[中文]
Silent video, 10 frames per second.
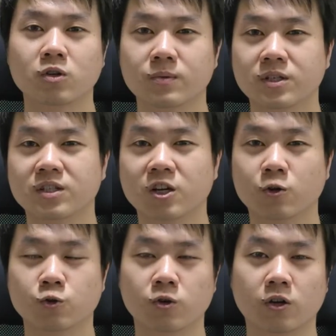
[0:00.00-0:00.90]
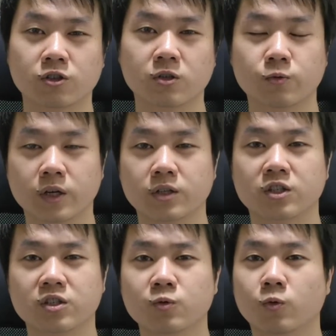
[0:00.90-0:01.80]
什么行销很重要？是因为
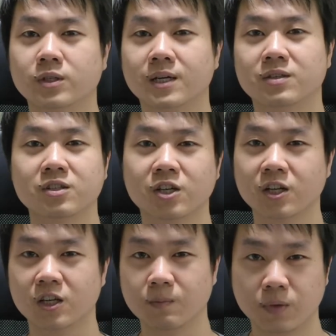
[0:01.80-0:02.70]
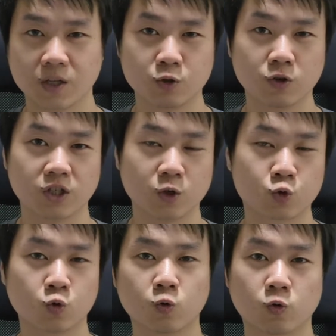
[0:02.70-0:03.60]
其实我在之前的影片就已经
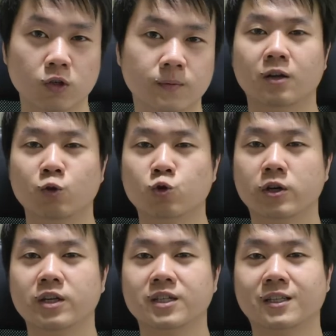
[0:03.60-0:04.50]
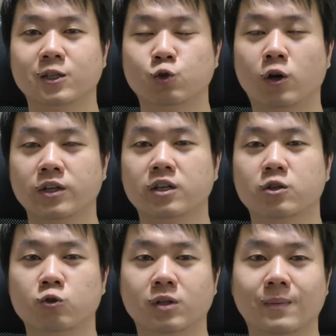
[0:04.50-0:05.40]
说过了，很多创业家在创业的
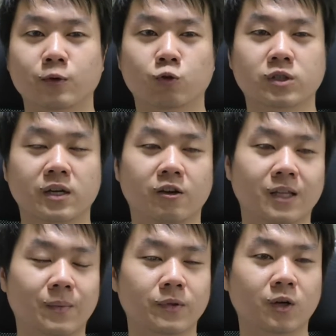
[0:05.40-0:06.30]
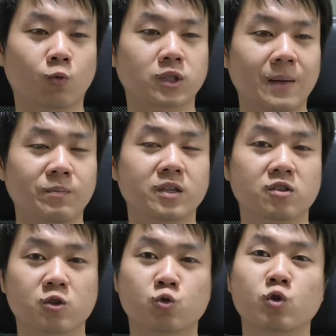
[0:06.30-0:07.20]
时候，他们都想要他们的产品
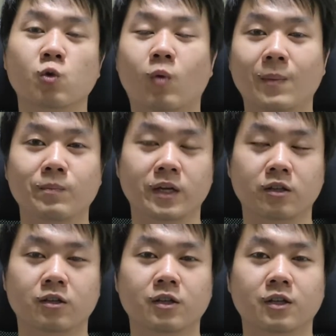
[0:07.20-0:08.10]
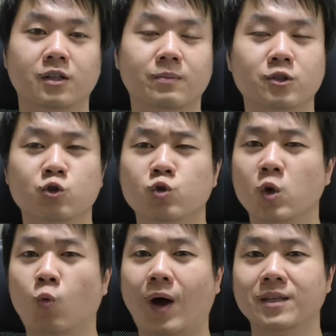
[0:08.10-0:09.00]
是最完美的。他们是最
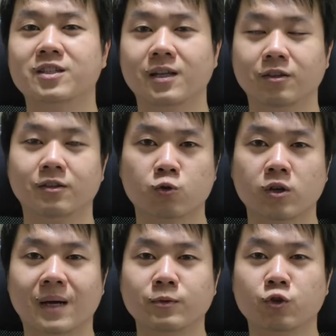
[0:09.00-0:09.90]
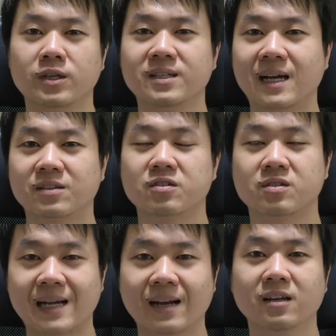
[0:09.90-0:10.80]
完善的，所以他们就一下子
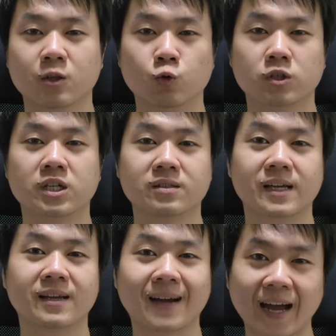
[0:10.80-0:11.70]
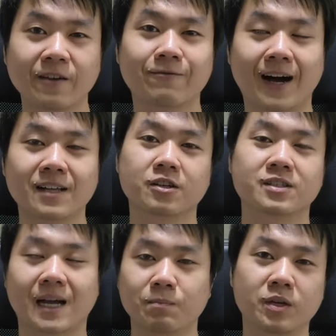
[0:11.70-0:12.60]
砸了很多钱在开发这个
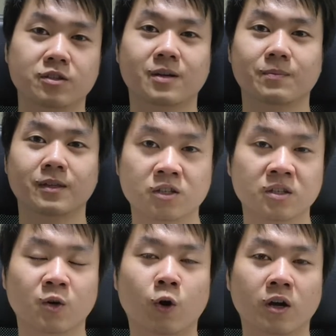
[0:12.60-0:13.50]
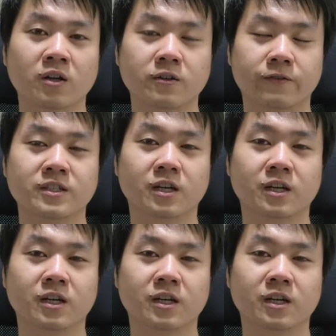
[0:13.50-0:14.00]
产品上面。那今天我要跟你分